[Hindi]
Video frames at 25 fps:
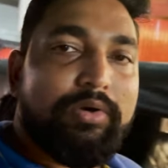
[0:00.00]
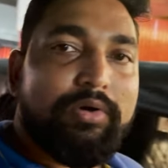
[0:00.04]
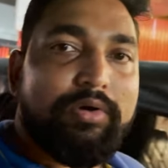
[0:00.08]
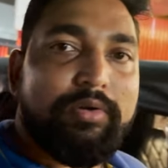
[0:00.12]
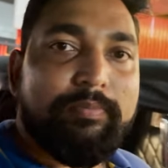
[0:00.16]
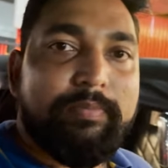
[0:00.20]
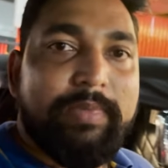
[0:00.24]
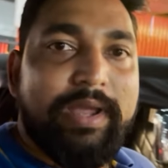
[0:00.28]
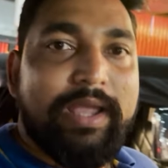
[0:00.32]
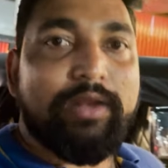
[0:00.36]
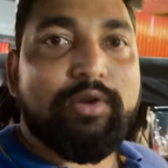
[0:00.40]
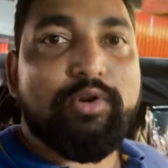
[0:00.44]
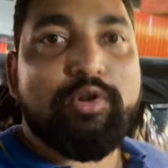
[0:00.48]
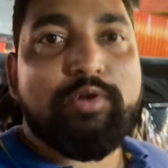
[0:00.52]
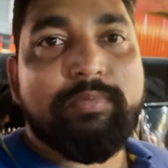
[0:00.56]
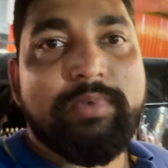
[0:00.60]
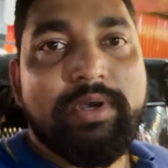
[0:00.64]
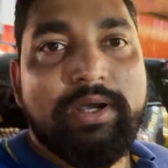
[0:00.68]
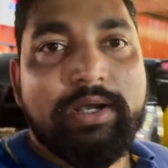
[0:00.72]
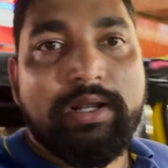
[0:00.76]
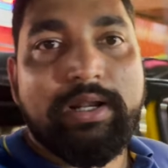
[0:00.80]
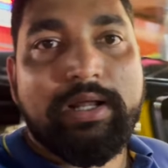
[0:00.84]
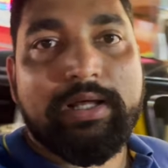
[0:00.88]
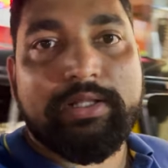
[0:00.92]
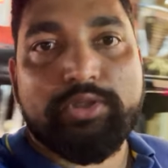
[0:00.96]
और मैंगलोर
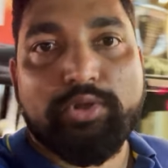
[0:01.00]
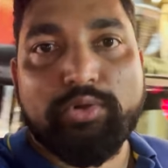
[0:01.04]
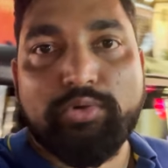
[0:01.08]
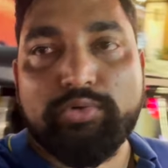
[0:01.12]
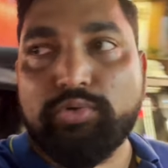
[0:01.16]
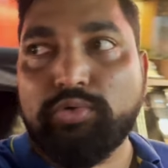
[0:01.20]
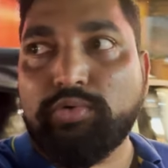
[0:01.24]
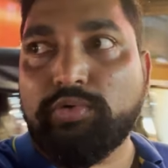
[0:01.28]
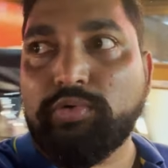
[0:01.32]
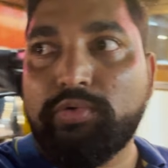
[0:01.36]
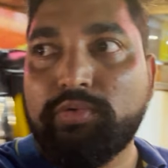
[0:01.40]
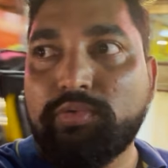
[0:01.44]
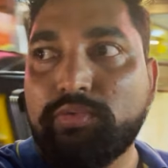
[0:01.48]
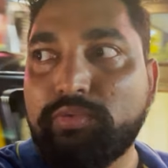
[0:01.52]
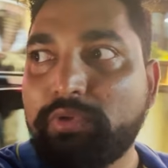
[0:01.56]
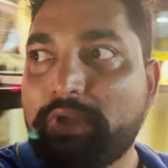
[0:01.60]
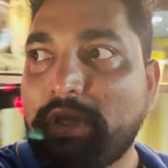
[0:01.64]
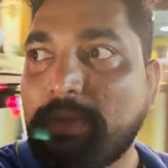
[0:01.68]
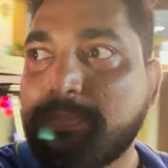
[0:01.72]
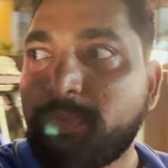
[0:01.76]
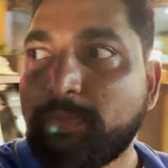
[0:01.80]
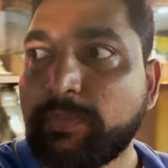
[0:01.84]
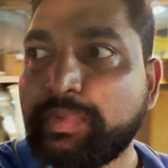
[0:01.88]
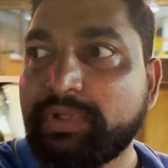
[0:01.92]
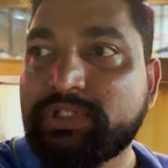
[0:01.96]
में अगर आते हो तो
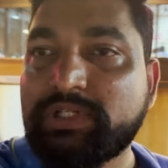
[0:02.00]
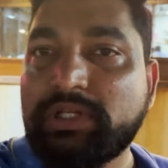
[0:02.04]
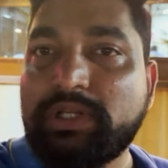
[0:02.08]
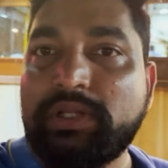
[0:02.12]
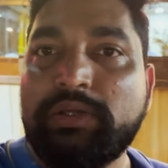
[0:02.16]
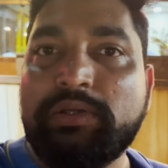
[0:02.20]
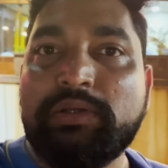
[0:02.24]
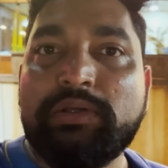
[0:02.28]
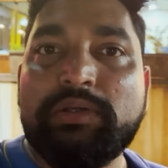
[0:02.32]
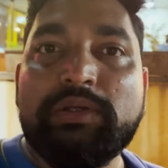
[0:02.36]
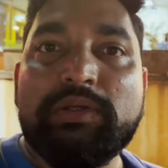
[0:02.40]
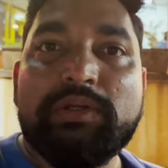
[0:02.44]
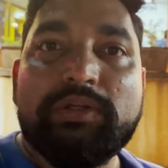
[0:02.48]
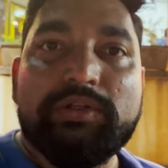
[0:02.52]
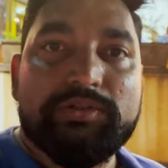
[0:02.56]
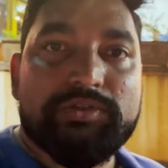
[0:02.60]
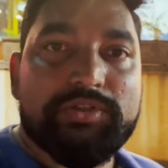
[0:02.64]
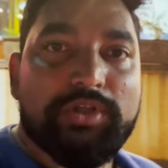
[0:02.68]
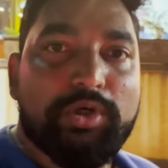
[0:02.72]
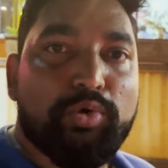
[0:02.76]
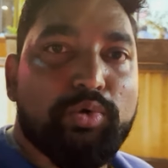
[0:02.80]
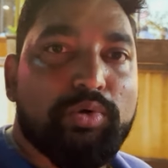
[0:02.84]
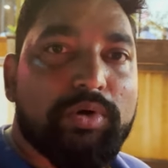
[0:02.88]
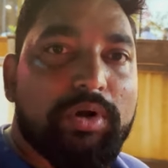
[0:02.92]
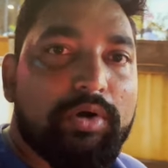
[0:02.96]
यहाँ पर मछली
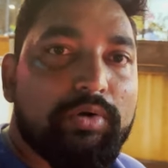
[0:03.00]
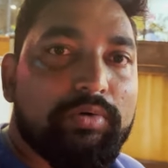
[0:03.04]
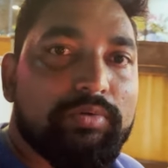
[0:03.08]
ज़रूर